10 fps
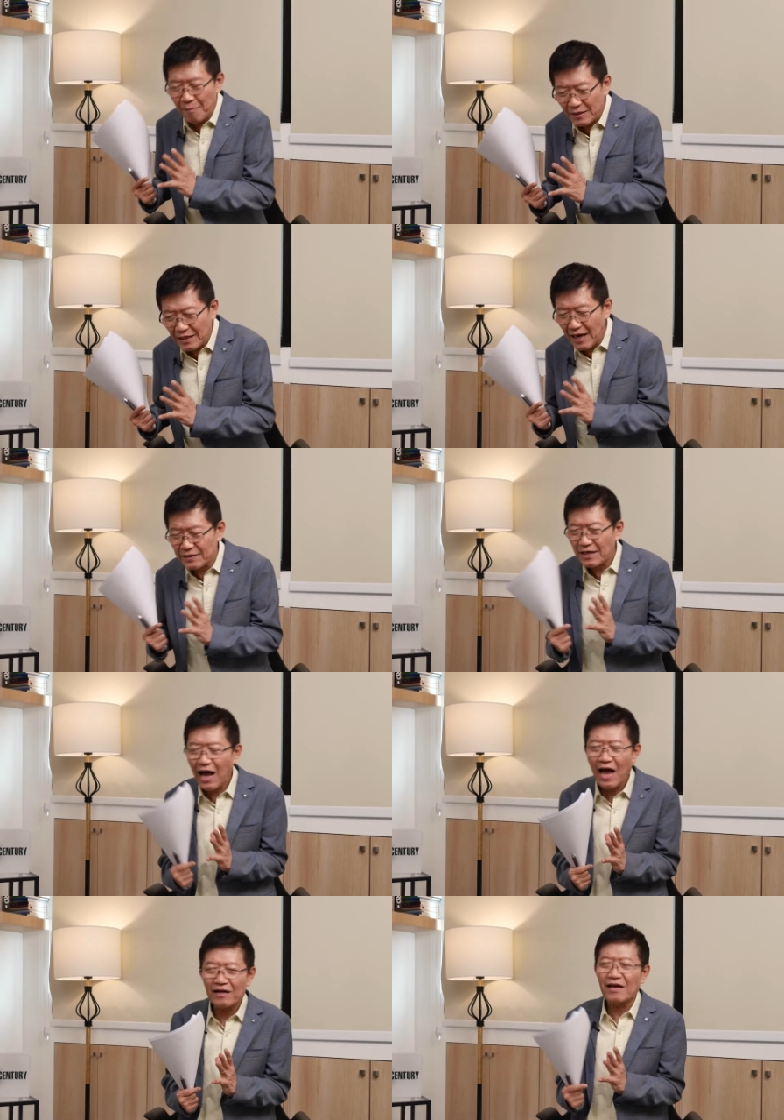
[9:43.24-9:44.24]
ประชา
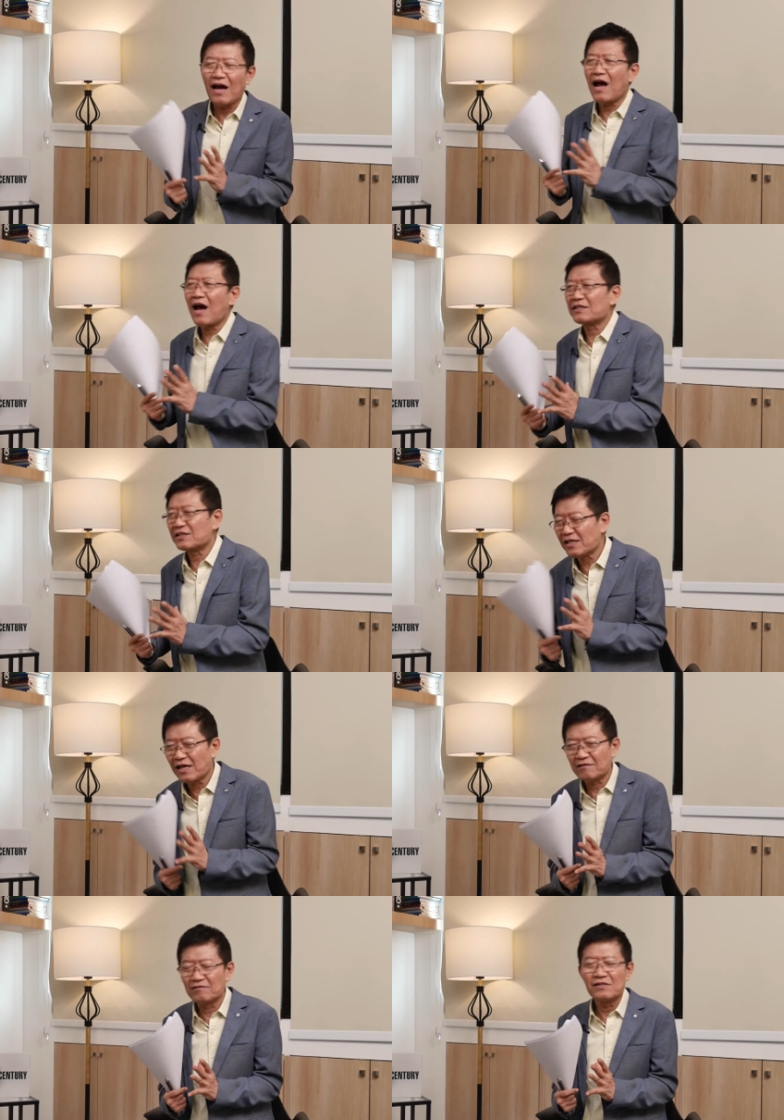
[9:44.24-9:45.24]
ชาติรับผิดชอ
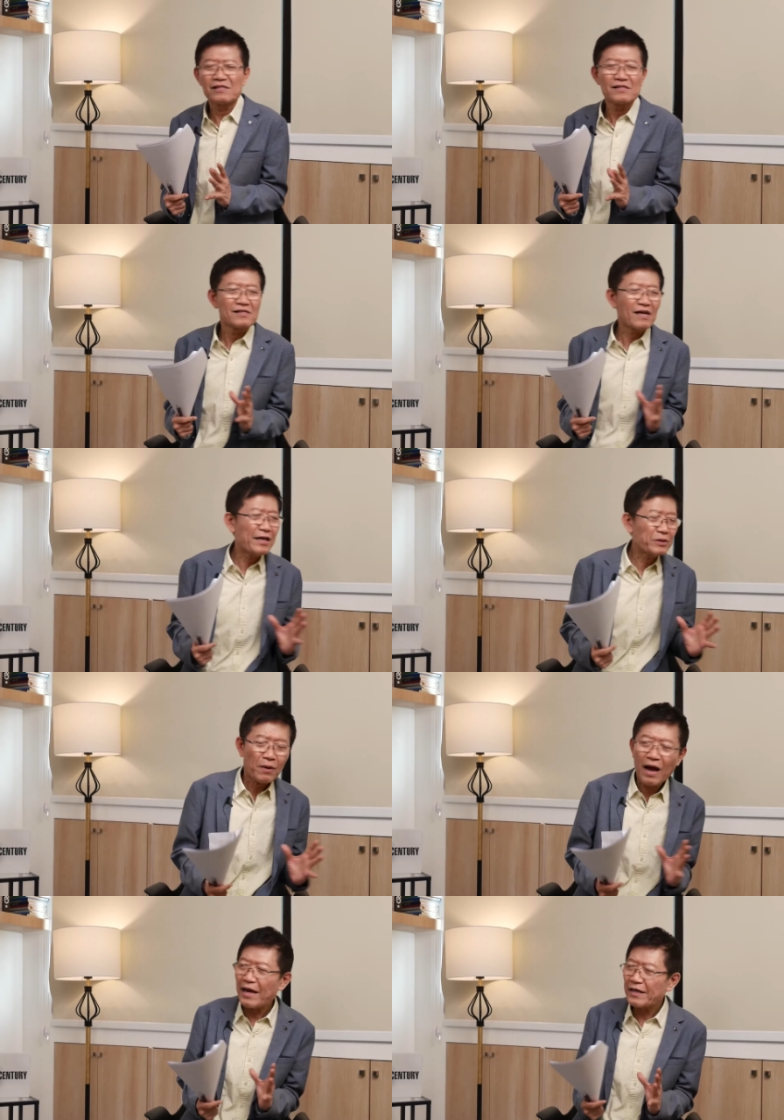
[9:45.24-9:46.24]
บใครต่อ
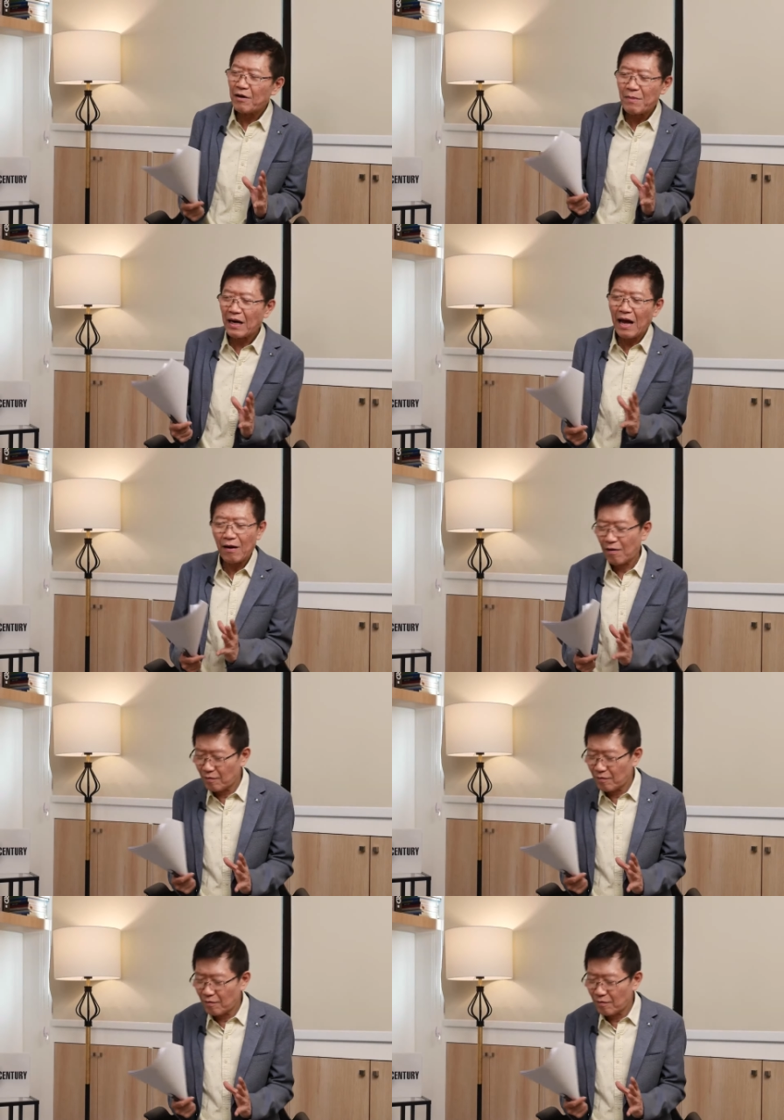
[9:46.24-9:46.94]
ใครเข้ามานั่ง